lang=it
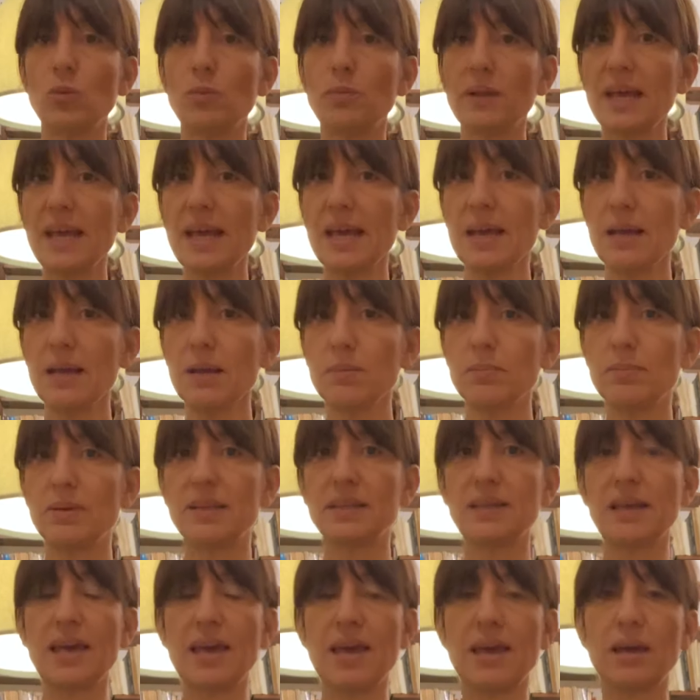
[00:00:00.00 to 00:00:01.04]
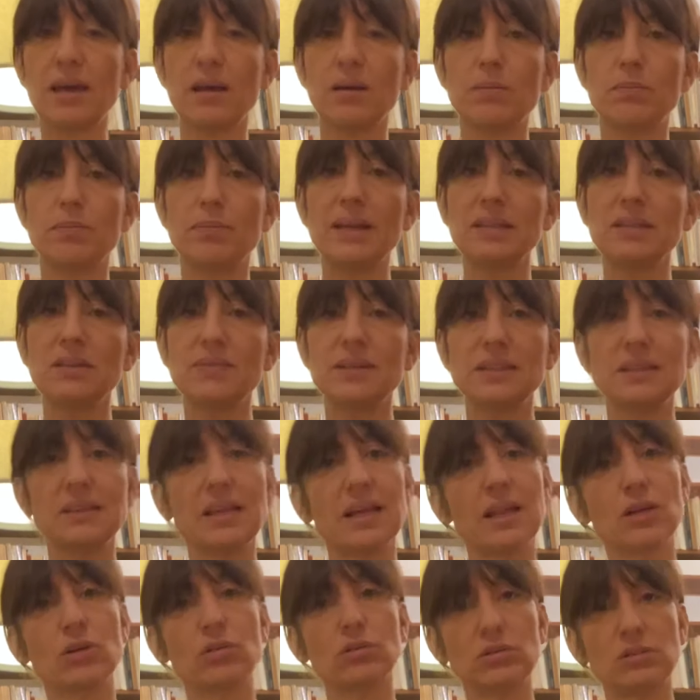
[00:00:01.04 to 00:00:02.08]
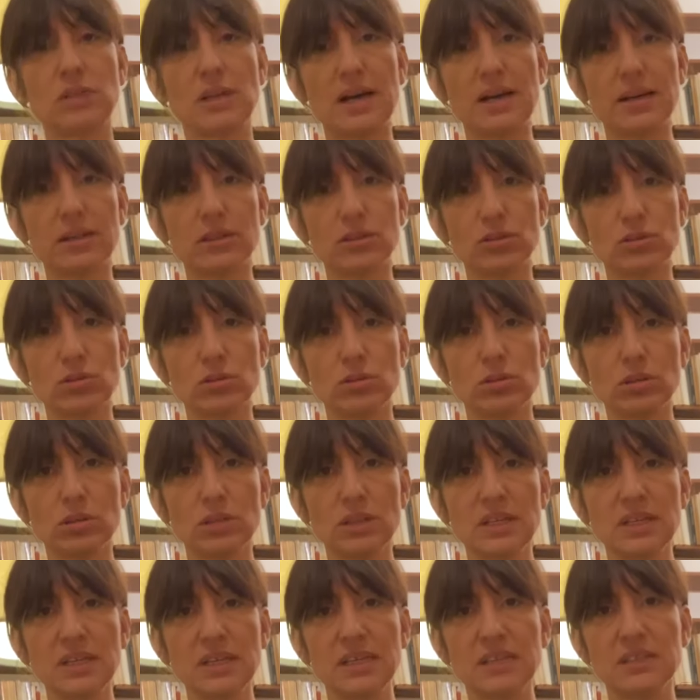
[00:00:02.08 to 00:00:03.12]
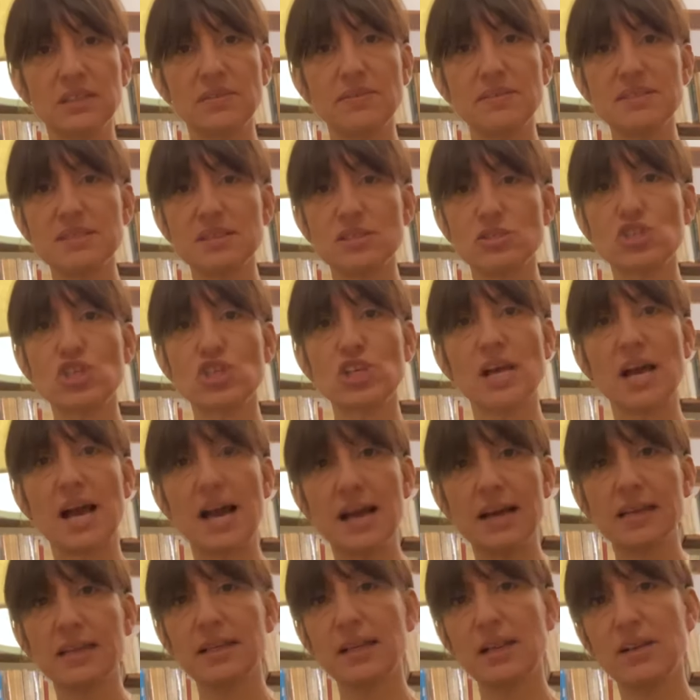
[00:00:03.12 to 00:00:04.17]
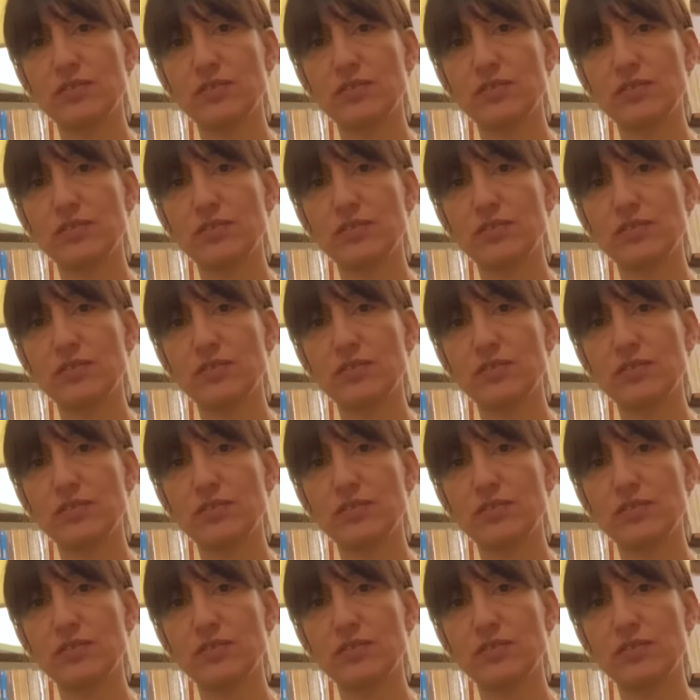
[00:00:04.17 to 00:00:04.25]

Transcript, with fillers: pre perché per diventare contratto deve esserci anche la